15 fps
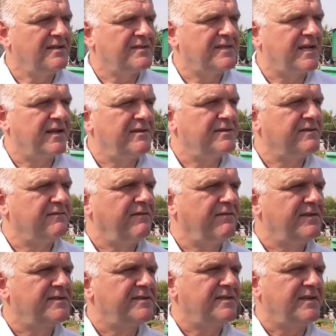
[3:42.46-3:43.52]
стараются
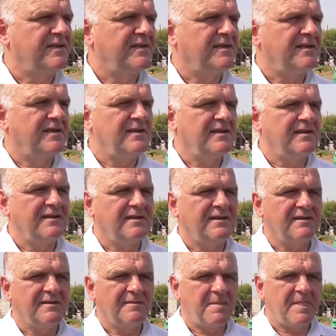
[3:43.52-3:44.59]

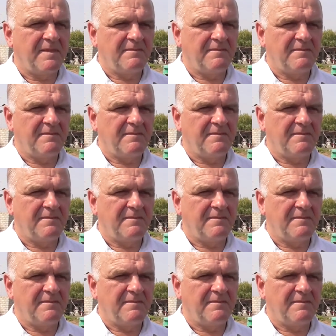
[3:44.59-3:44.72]
вывести,